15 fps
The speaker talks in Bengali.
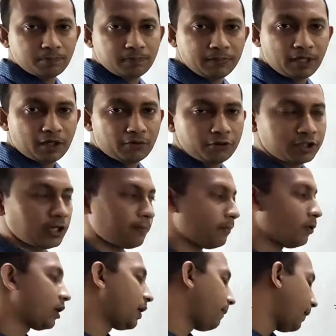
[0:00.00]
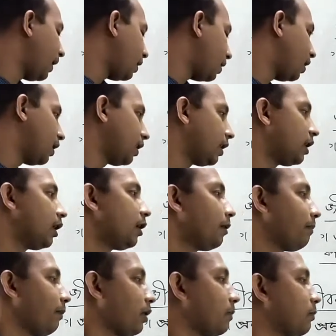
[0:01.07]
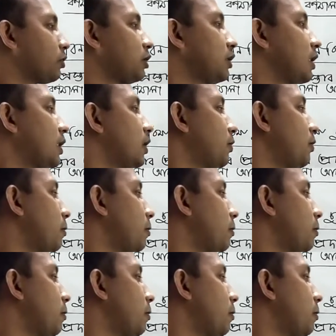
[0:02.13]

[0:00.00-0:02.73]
বিমা গ্রহিতার পক্ষে পায় তাহলে পরবর্তীতে কি